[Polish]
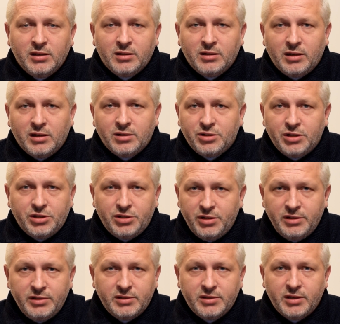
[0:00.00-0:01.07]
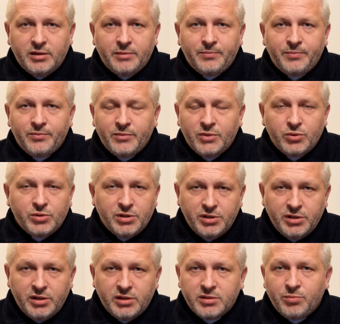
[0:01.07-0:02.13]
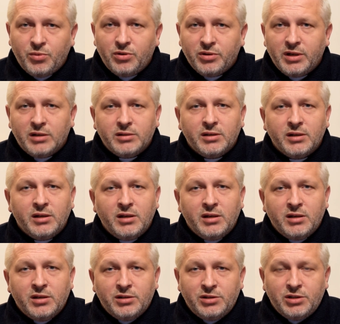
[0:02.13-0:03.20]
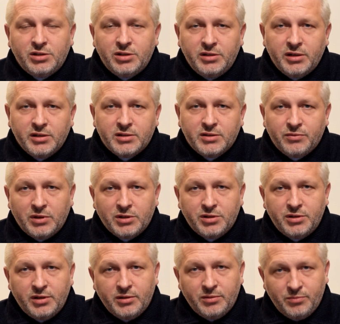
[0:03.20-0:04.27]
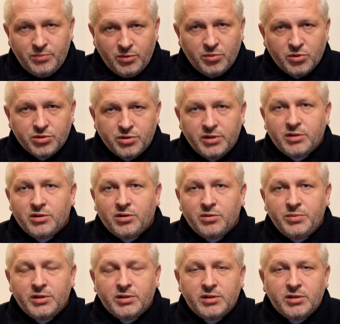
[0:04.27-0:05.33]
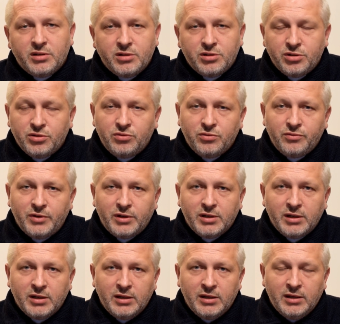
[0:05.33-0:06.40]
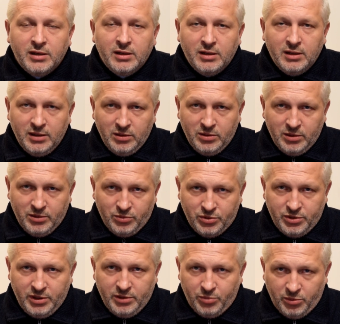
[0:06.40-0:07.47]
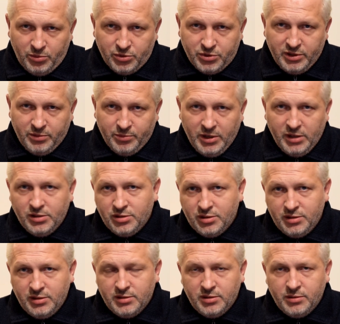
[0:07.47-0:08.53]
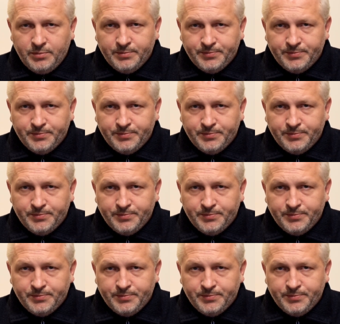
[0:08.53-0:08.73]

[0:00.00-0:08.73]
na dziedzińce. Był dziedziniec pogan, dziedziniec właśnie pobożnych kobiet, Żydówek, później pobożnych mężczyzn,